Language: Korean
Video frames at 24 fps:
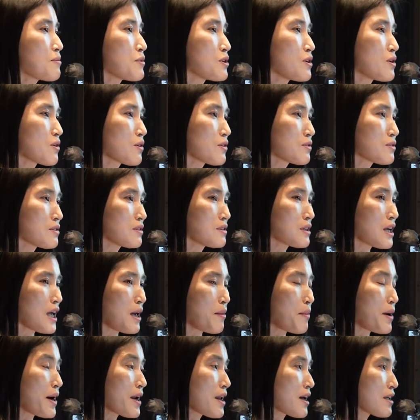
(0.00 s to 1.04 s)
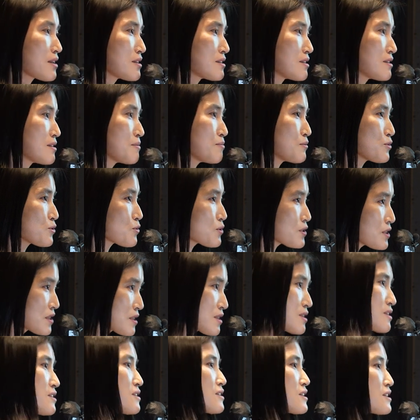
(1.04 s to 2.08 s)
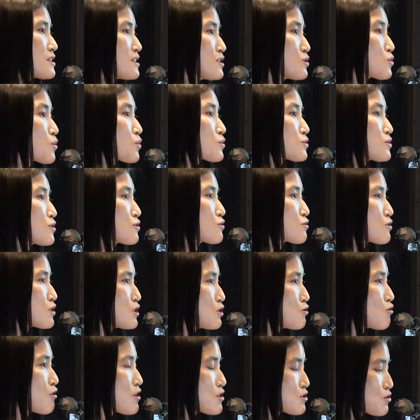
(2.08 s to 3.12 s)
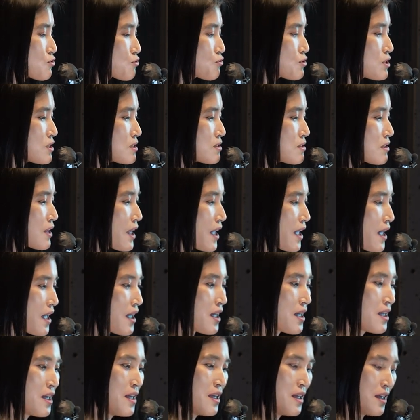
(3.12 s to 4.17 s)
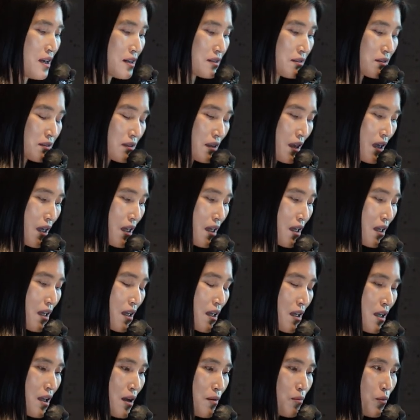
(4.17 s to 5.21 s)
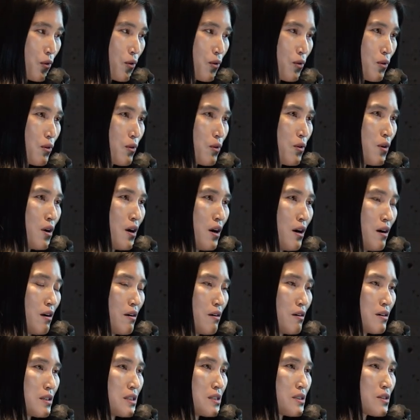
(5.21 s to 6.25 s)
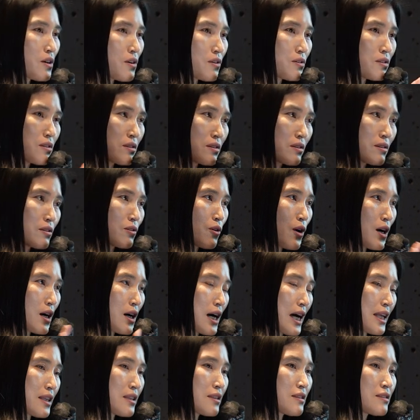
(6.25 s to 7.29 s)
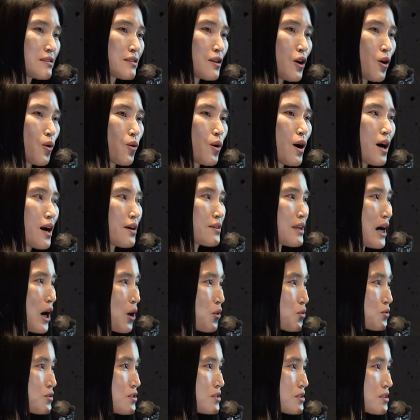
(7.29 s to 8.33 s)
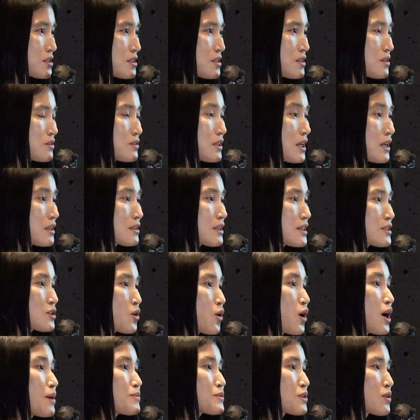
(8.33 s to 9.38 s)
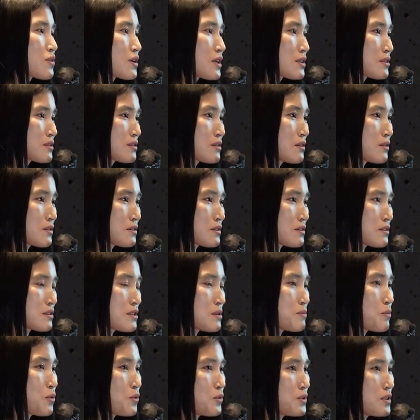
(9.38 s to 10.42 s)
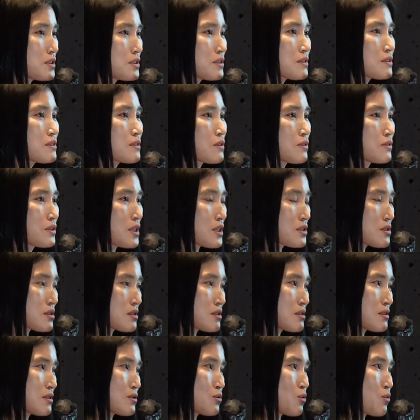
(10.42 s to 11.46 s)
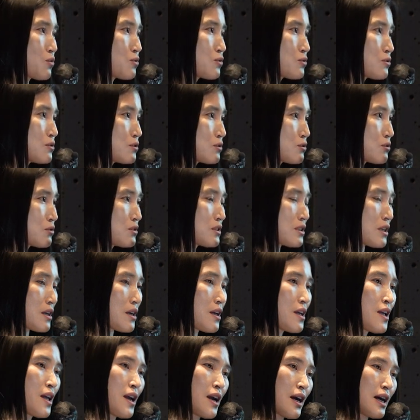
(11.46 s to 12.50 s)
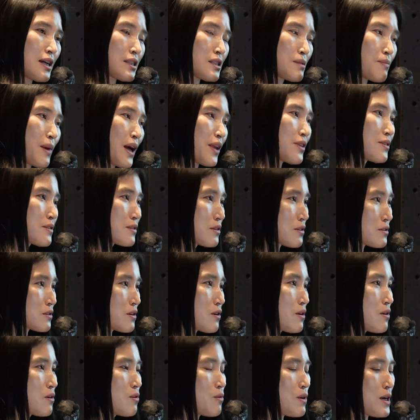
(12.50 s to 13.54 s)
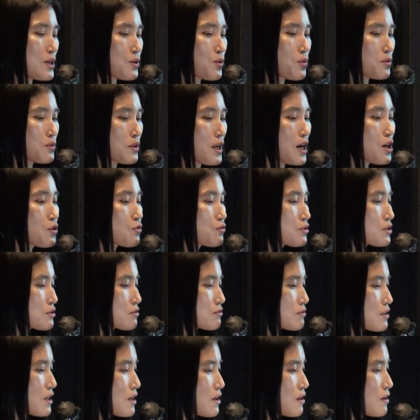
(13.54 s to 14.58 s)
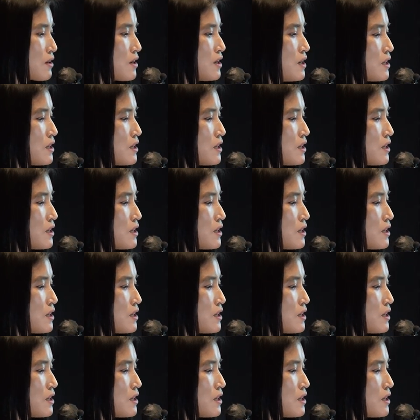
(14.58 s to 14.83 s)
뭐 이런 것들을 개발하는 프로젝트가 이제 지속적으로 이루어지고 있는데 그때 뭐 어, 이전과 같은 결과가 나오는지 이런 데이터 정합성 같은 것들을 보는 그런 테스트 도구들도 이제 같이 만들어서 활용을 하고 있고요.